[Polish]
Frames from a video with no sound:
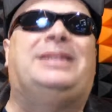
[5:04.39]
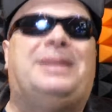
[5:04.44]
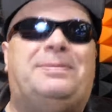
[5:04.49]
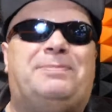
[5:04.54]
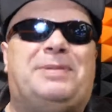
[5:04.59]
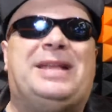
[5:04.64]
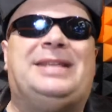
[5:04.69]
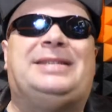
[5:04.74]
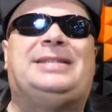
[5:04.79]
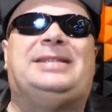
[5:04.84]

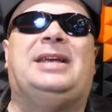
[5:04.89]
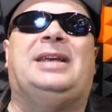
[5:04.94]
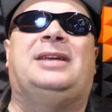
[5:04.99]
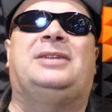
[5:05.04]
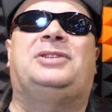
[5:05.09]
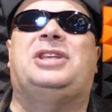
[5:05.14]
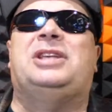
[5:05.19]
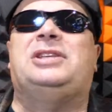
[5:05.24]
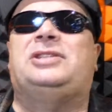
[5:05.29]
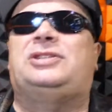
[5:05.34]
depresję,
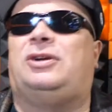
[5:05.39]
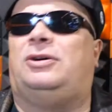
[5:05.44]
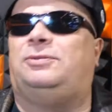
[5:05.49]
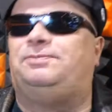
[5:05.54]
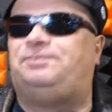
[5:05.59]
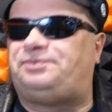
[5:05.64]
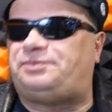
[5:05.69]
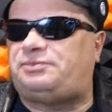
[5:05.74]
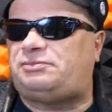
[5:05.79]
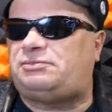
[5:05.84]
e,
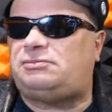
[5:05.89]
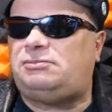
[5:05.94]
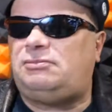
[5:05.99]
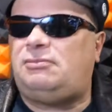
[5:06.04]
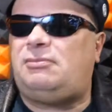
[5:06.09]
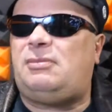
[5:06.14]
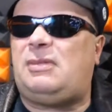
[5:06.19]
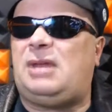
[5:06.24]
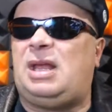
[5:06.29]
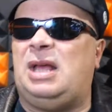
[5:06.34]
często
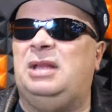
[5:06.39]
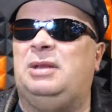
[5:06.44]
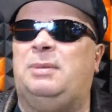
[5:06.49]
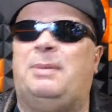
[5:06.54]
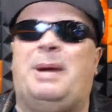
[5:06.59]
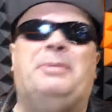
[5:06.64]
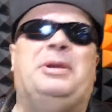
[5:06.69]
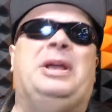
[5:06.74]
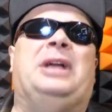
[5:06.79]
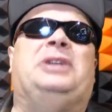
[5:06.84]
no
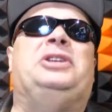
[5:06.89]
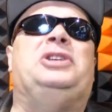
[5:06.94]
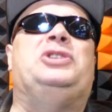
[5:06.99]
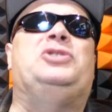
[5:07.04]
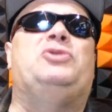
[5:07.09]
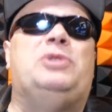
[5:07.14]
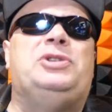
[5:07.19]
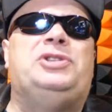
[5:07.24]
mamy jakiś zły